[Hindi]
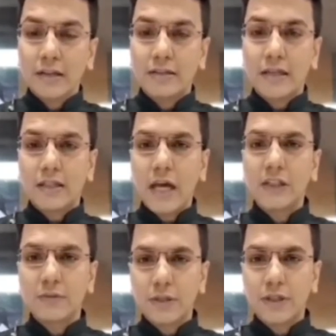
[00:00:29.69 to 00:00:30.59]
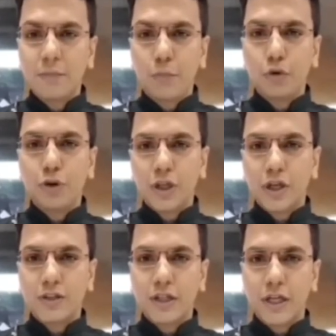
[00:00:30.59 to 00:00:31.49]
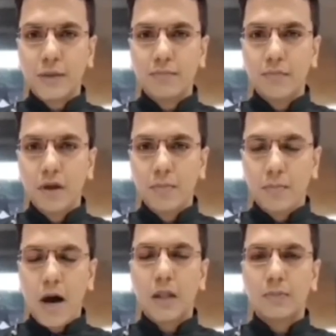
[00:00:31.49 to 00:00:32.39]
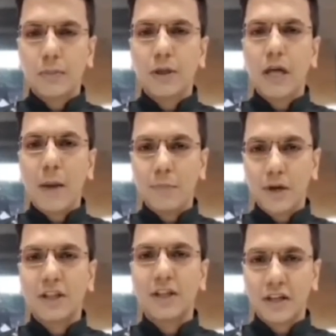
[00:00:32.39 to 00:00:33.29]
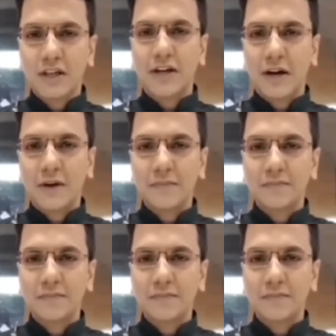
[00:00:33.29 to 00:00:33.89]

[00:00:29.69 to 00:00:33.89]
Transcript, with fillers: कि 27 मई से पूरी तरह से ये गेम भारत में भी काम करने लगेगा